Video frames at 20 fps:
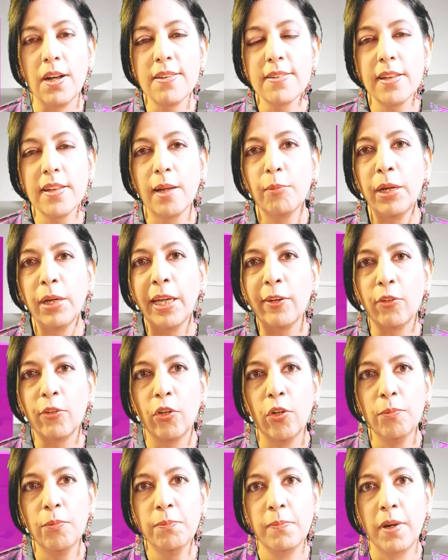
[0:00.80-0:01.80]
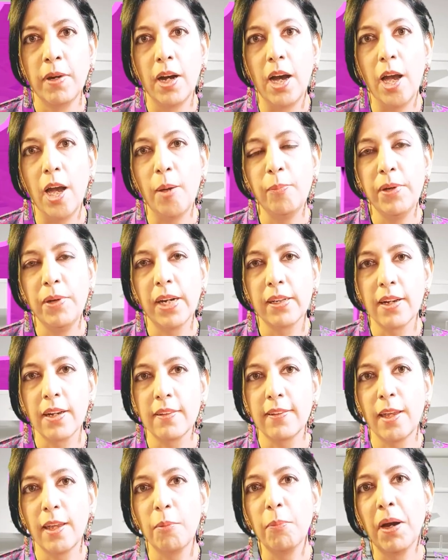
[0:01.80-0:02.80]
अस्सलाम वालेकुम आई एम डॉक्टर
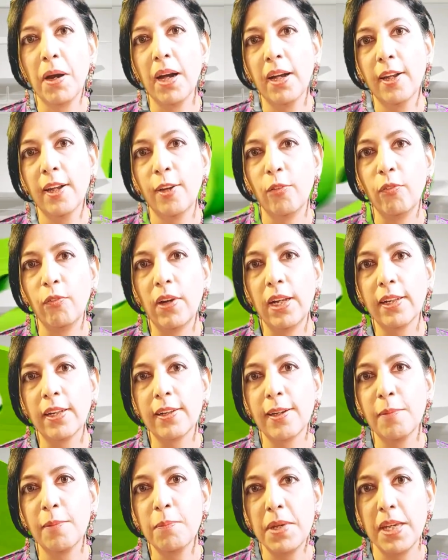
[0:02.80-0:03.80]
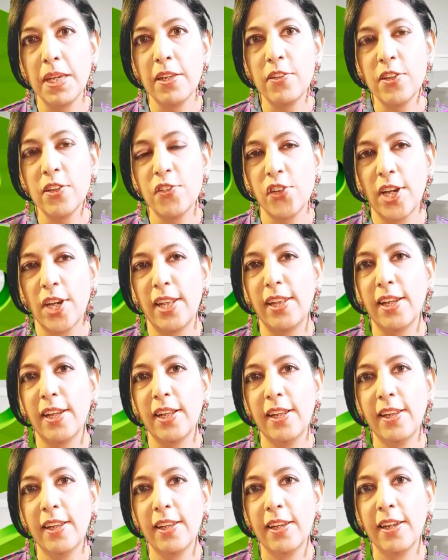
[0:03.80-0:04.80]
तैयबा वेलकम एजी
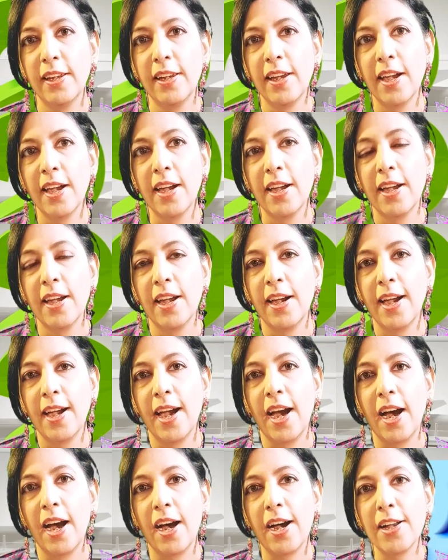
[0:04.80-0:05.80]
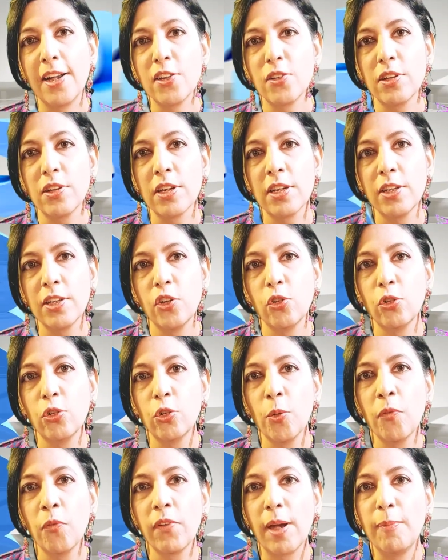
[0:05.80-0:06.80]
चैनल आज
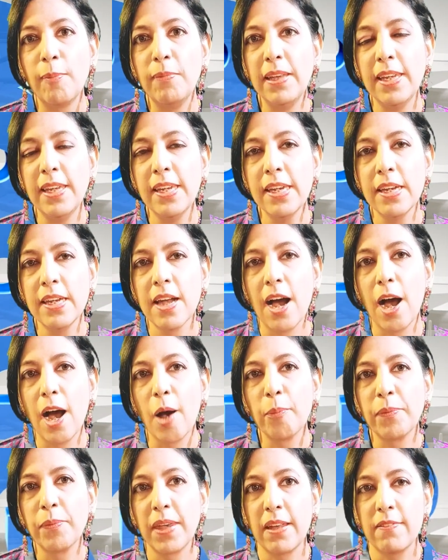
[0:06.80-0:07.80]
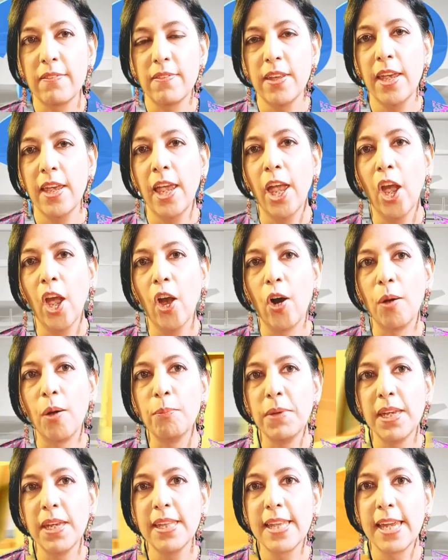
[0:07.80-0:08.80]
यूट्यूब फैमिली आप कैसे हैं
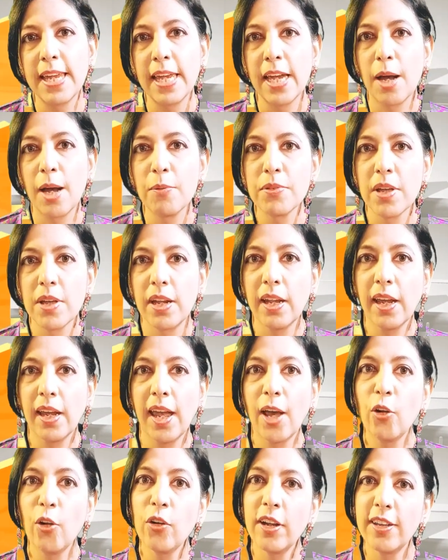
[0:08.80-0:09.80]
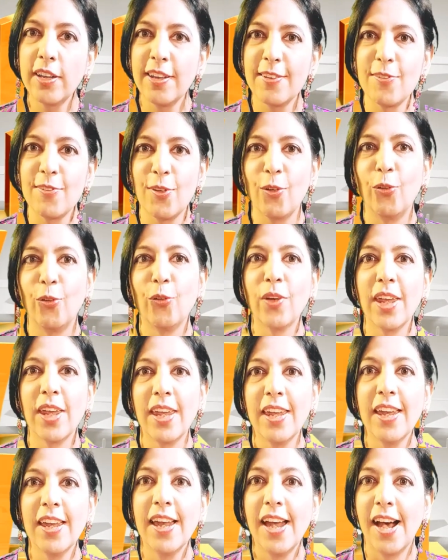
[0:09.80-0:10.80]
उम्मीद है आप सारे खैर खरीत से होंगे